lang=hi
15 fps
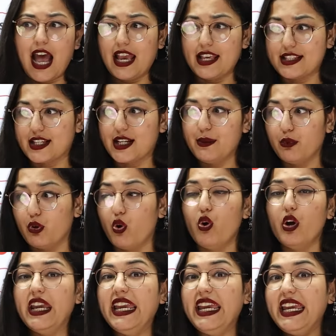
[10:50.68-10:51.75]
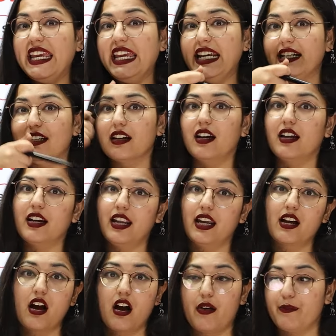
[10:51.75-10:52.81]
आइसक्रीम को ईट
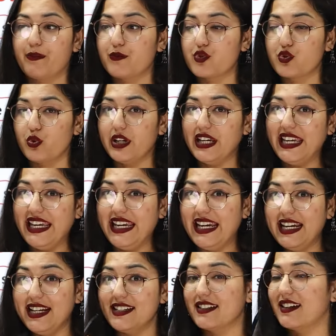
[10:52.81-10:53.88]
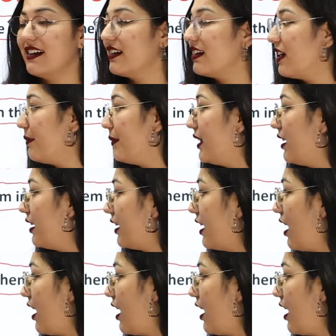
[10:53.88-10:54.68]
करने का सो so, eat करना मेरा